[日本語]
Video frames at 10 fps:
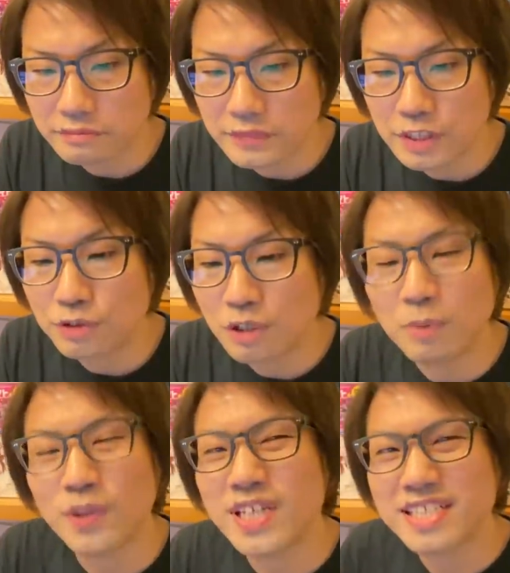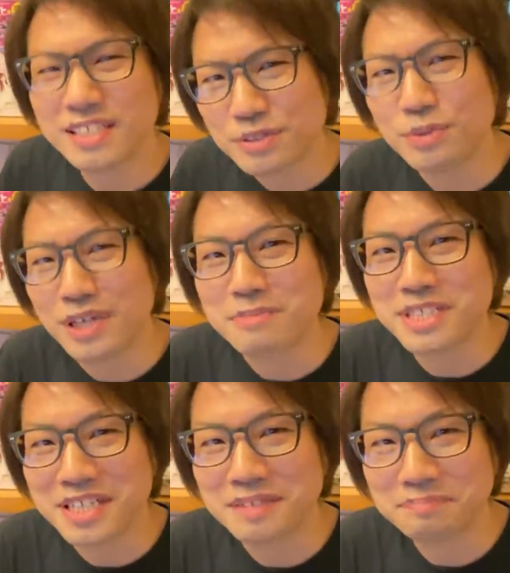キュートはポテンシャルすごいありま
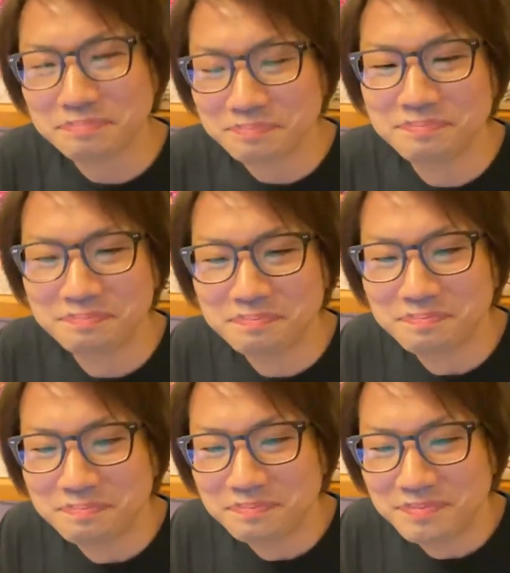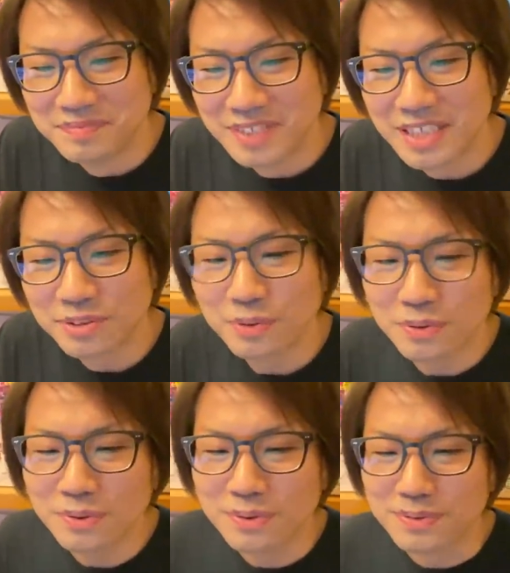した。で、その
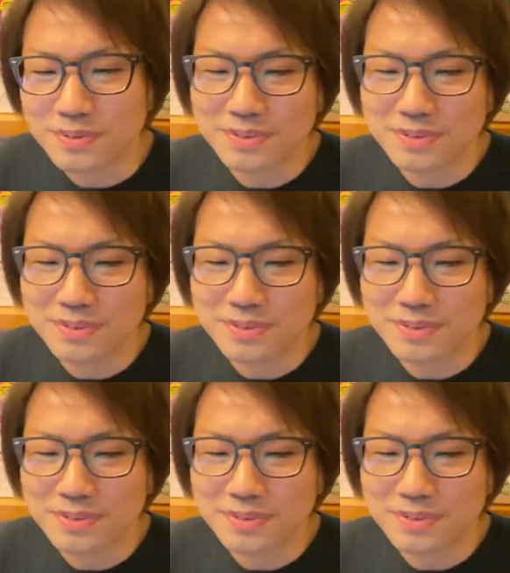後